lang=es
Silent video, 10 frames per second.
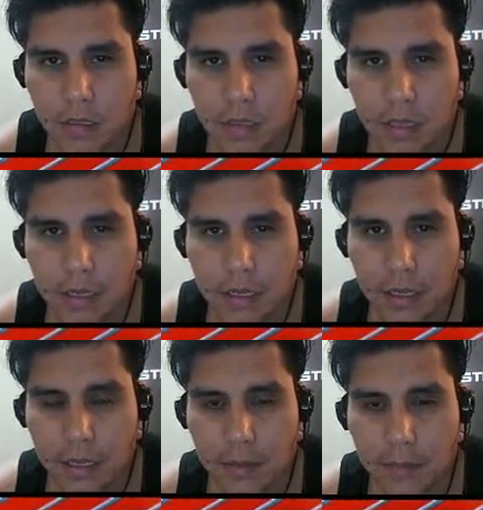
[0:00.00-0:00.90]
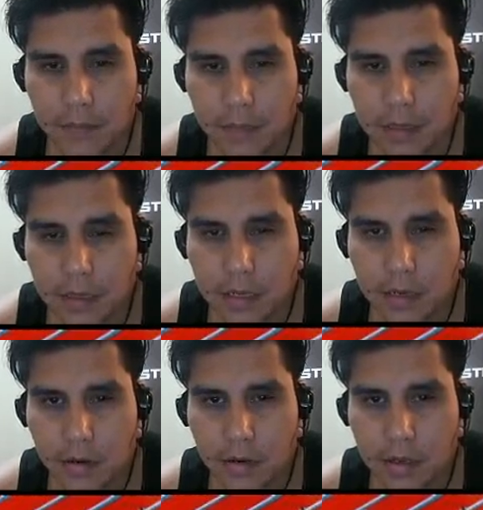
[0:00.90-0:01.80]
Aquí, este
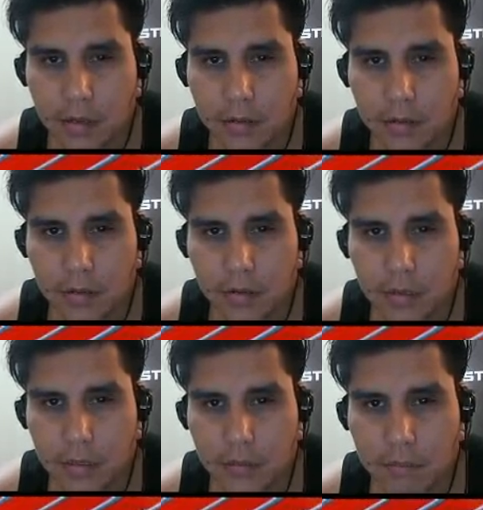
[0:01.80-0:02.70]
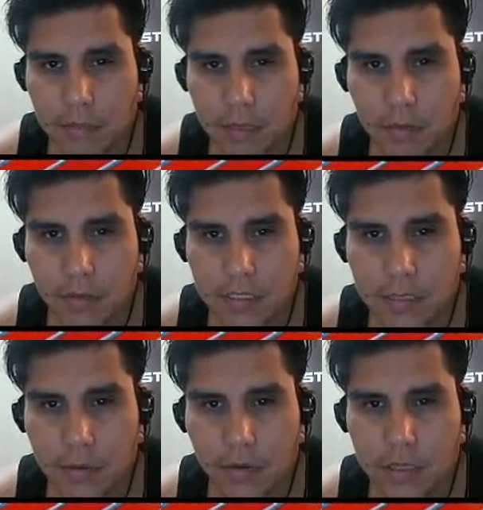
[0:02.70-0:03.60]
lado... Aquí uno decía,
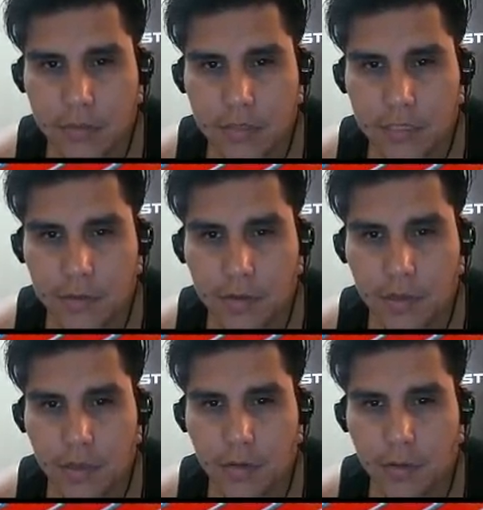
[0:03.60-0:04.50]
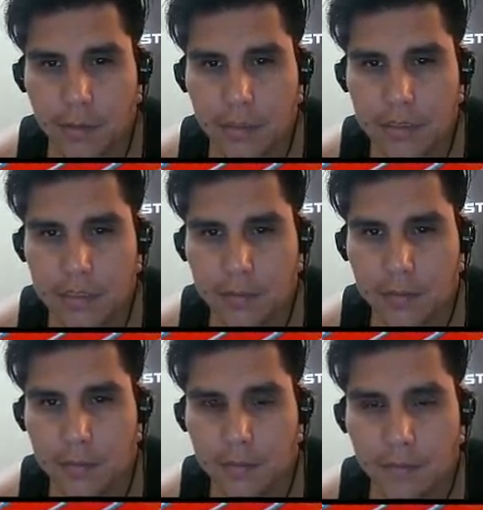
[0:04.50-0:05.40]
¿por dónde chucha me voy de nuevo para el principio?
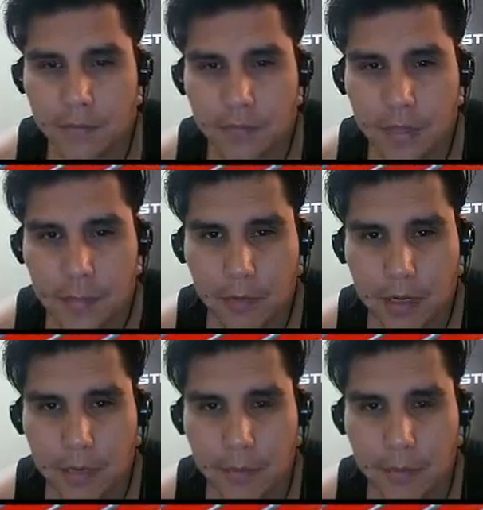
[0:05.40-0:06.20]
Y es por acá.